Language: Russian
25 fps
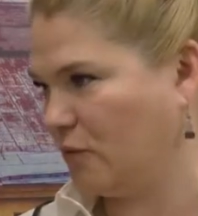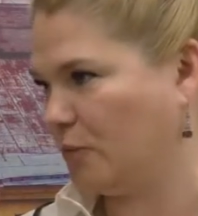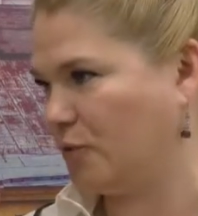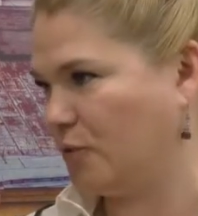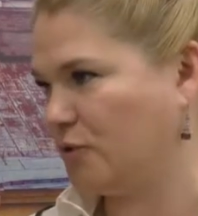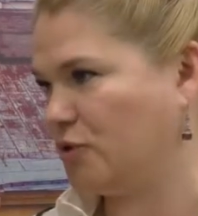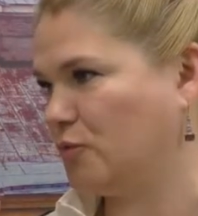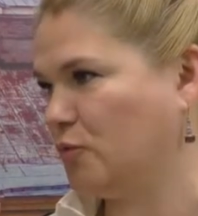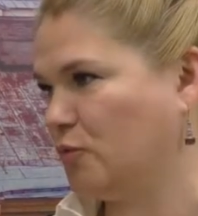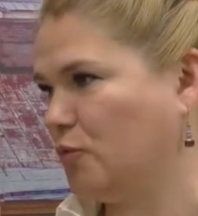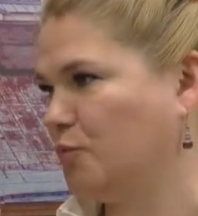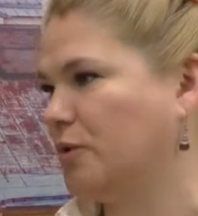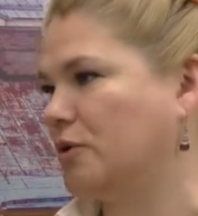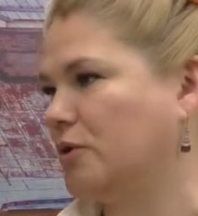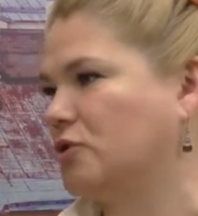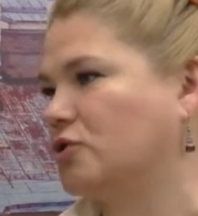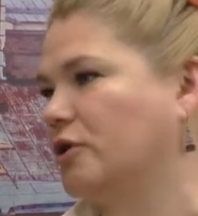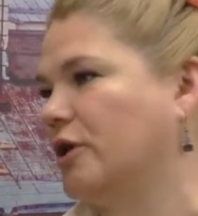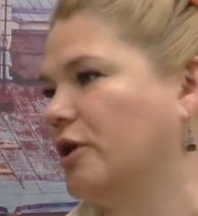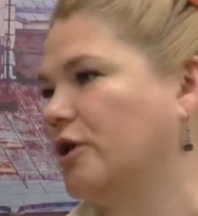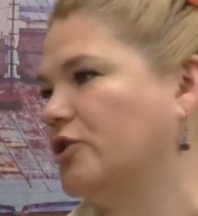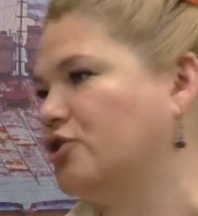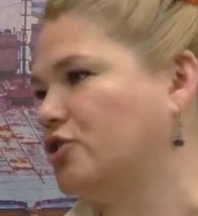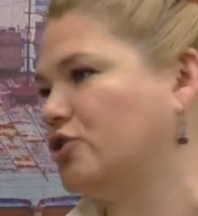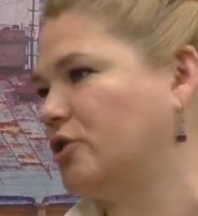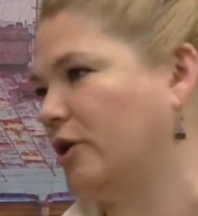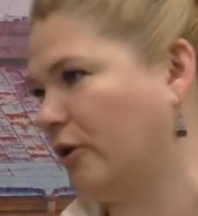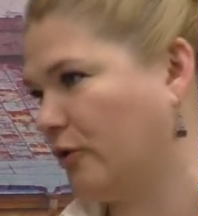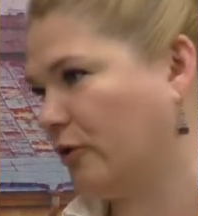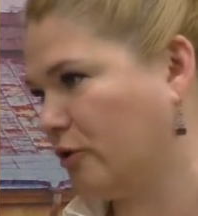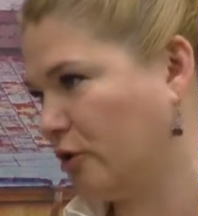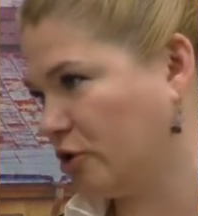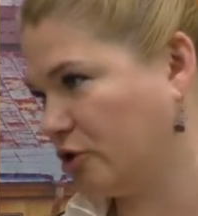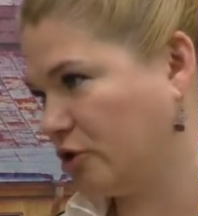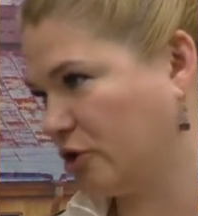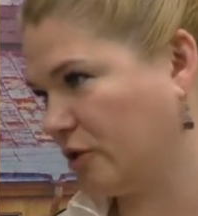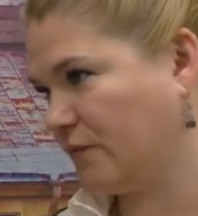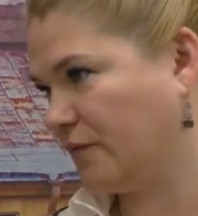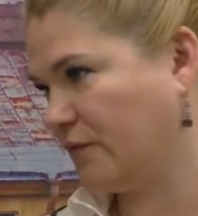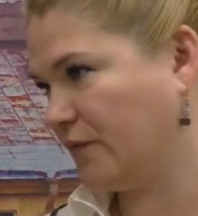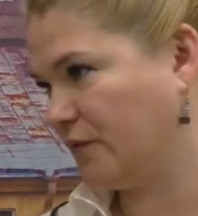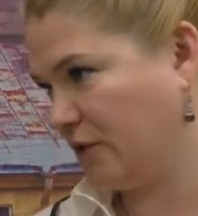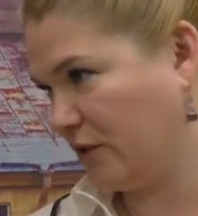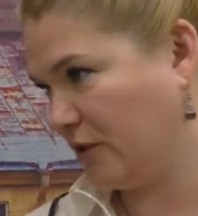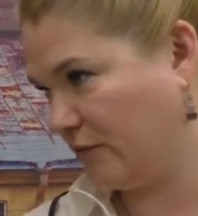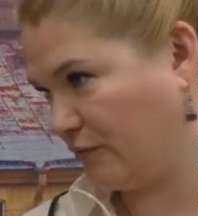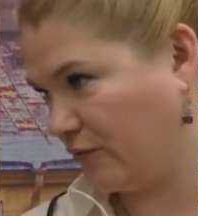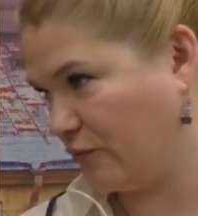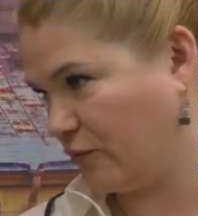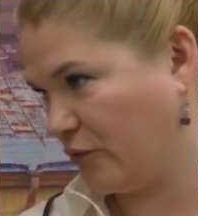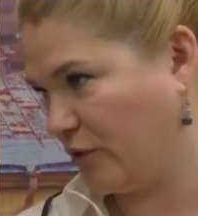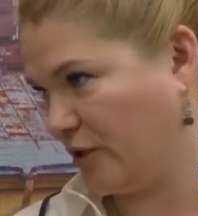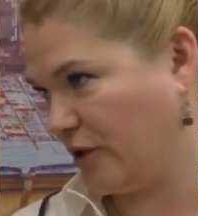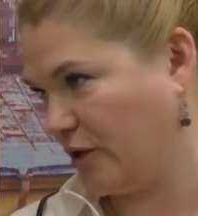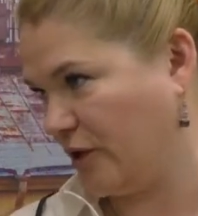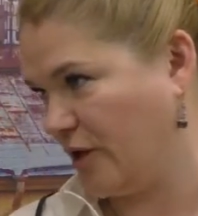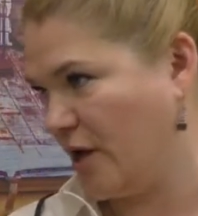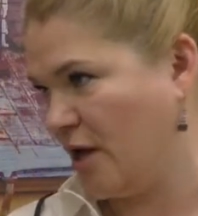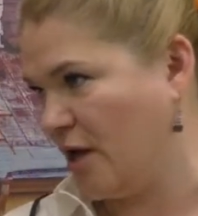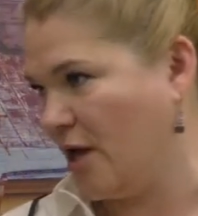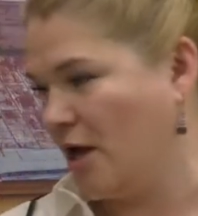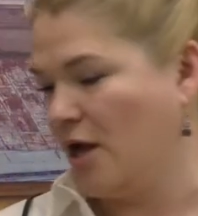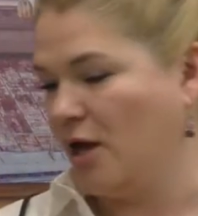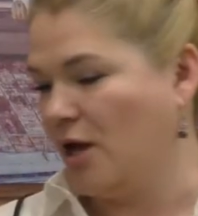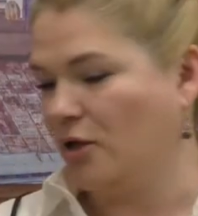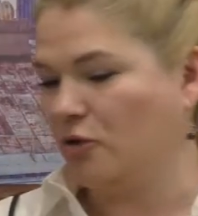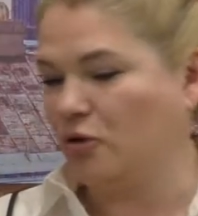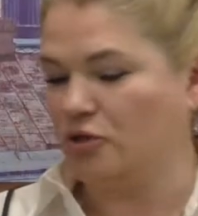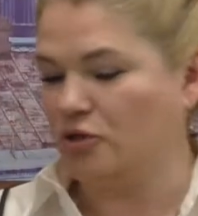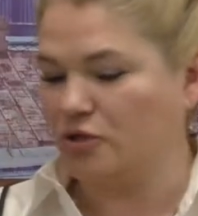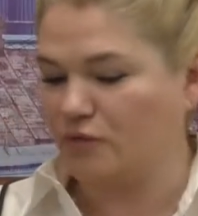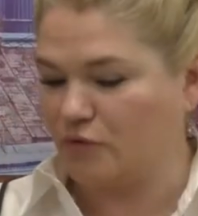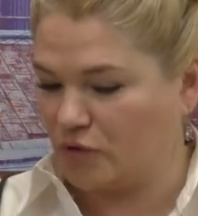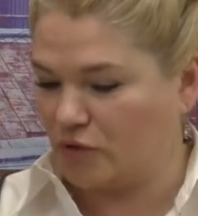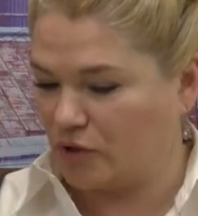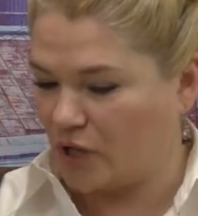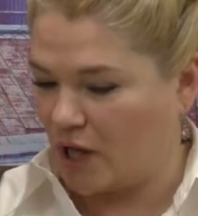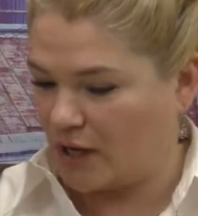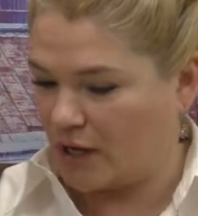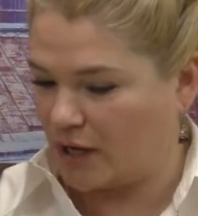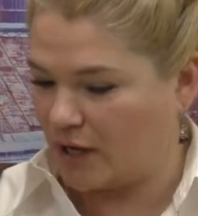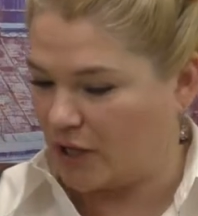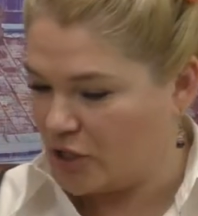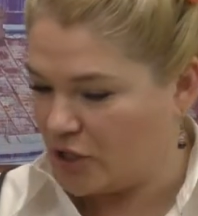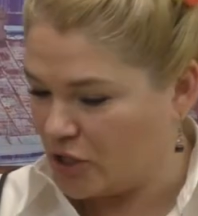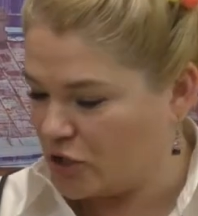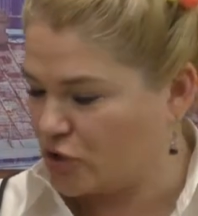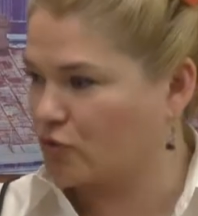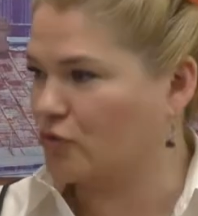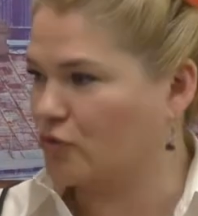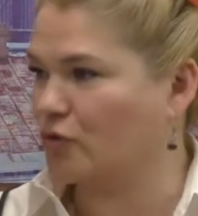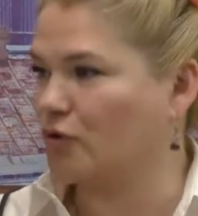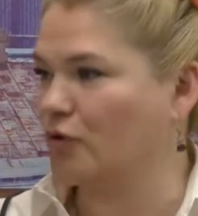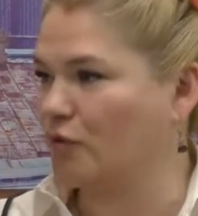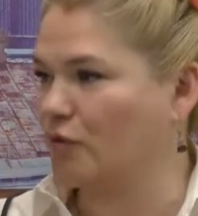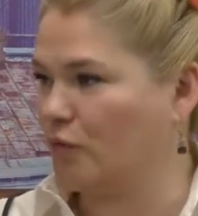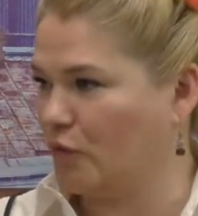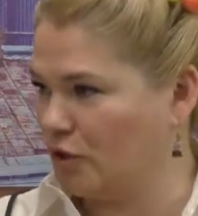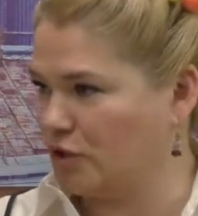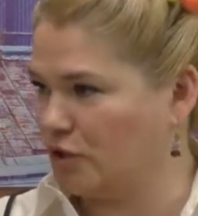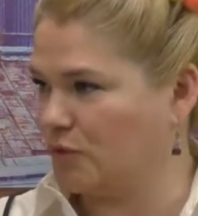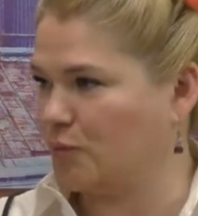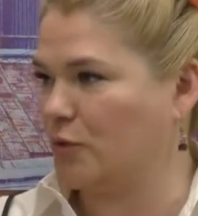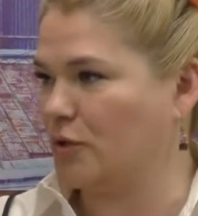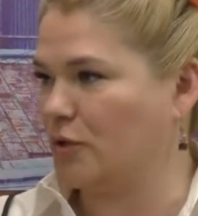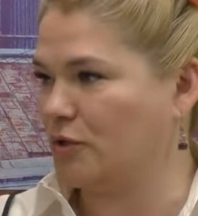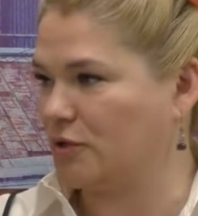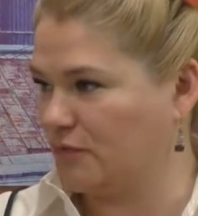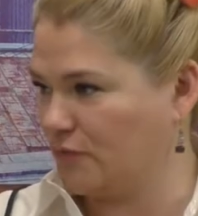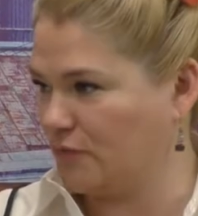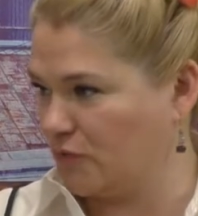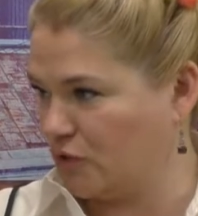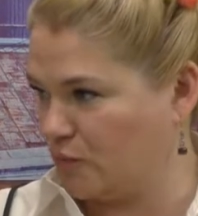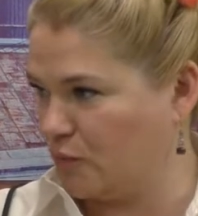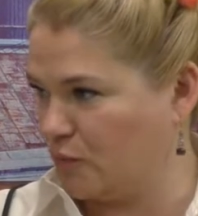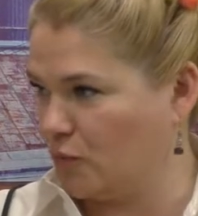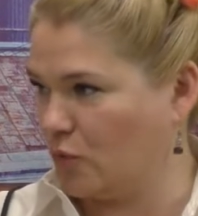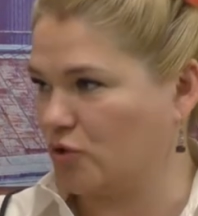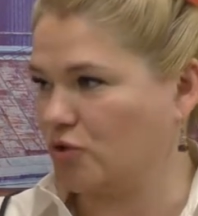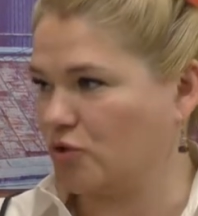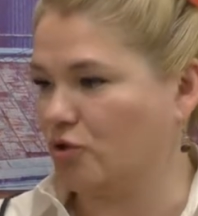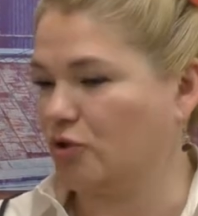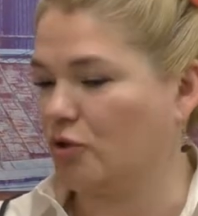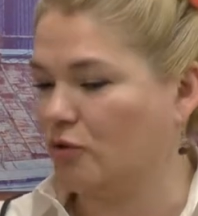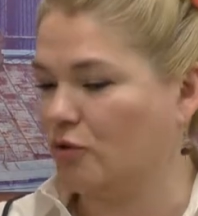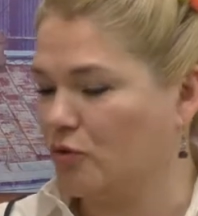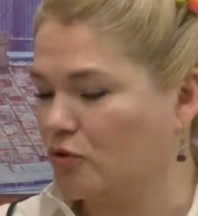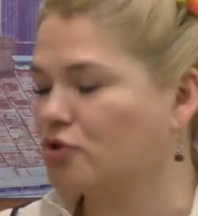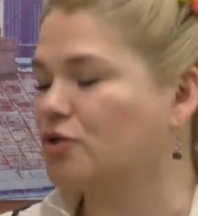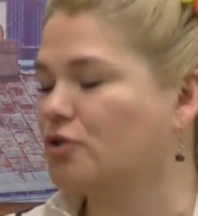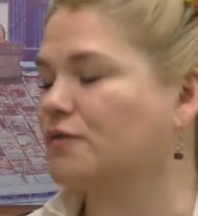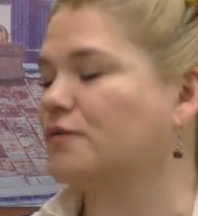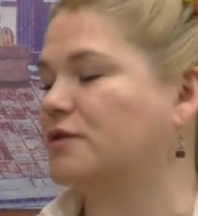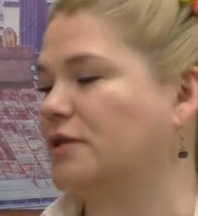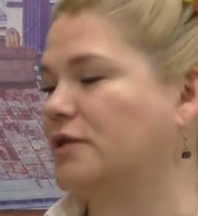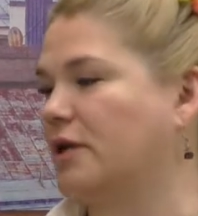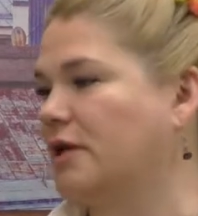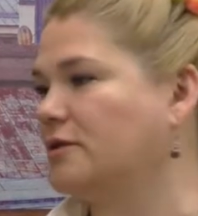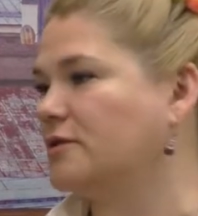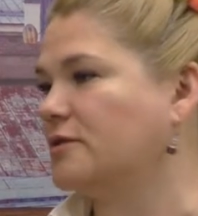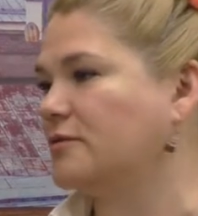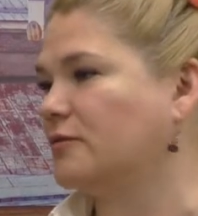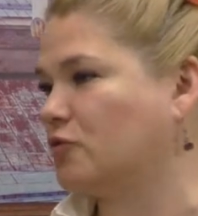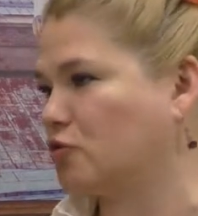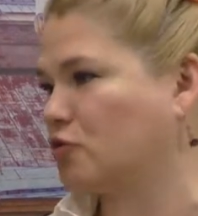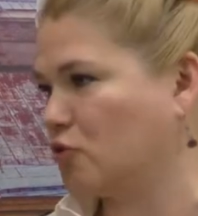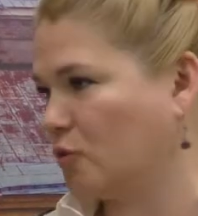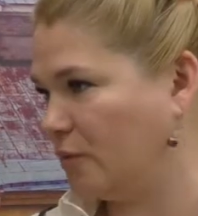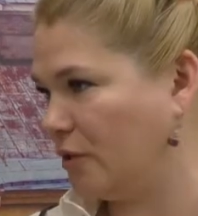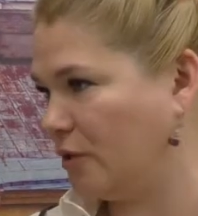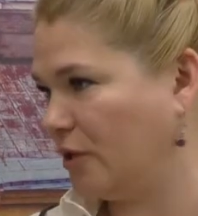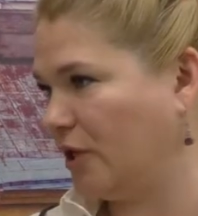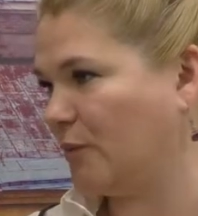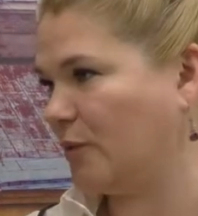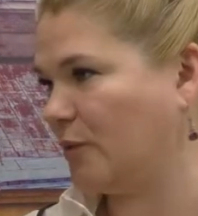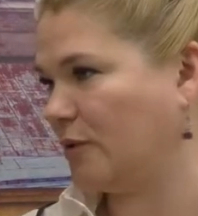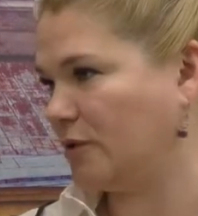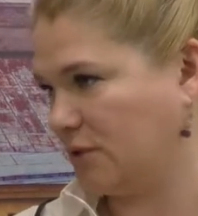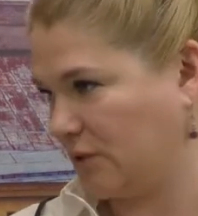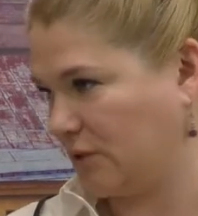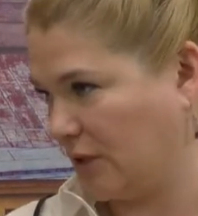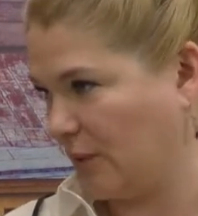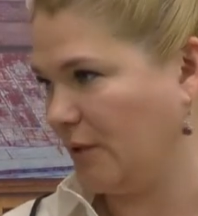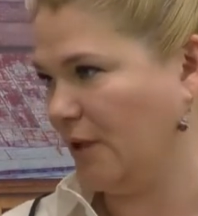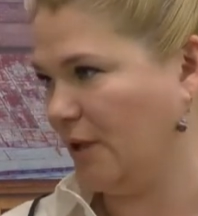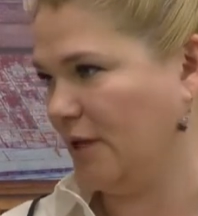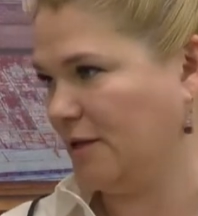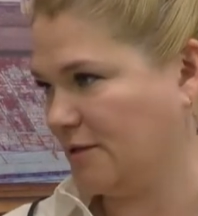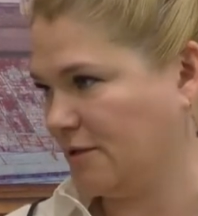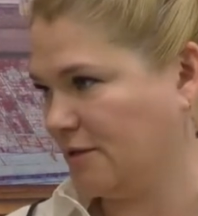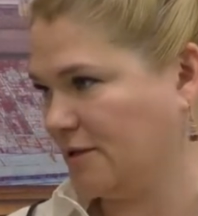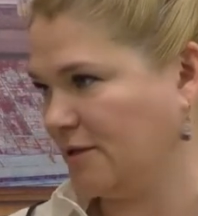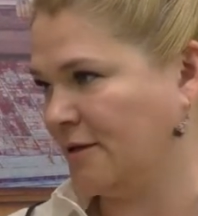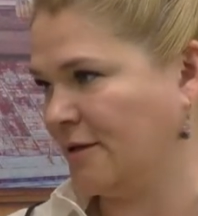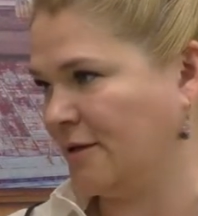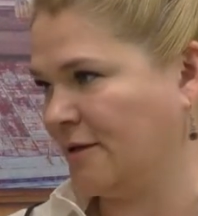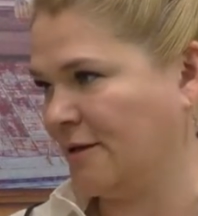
Почему? Mm-hmm. Потому что я читаю книжки в телефоне. Mm-hmm. То есть вот как книжку его использовать можно. Но лучше взять, чтобы не было соблазна,